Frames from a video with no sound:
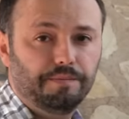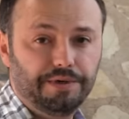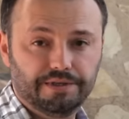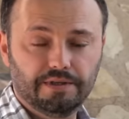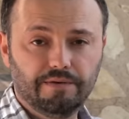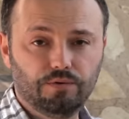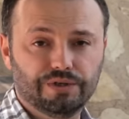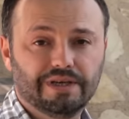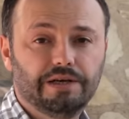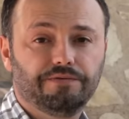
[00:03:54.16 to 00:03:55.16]

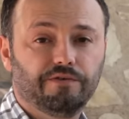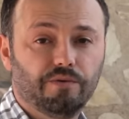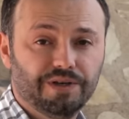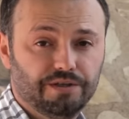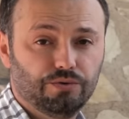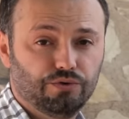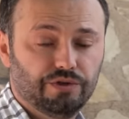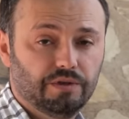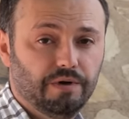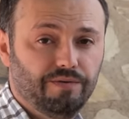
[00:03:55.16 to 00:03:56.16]
Приостановлюсь. Оливковое масло нужно
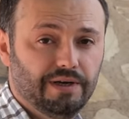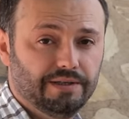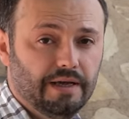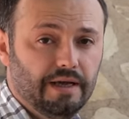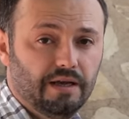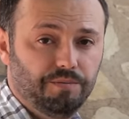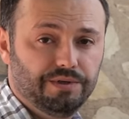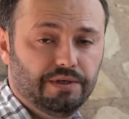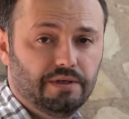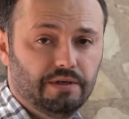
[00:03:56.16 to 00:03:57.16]
добавлять,
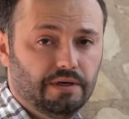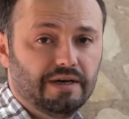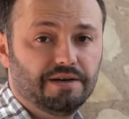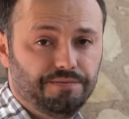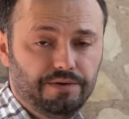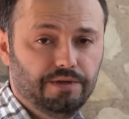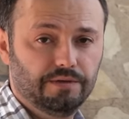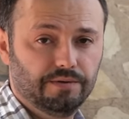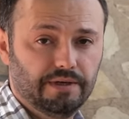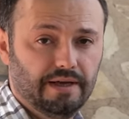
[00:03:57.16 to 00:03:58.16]
обязательно
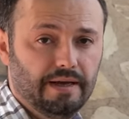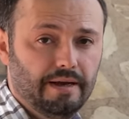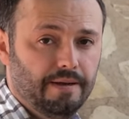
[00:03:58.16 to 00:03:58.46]
рафинированное.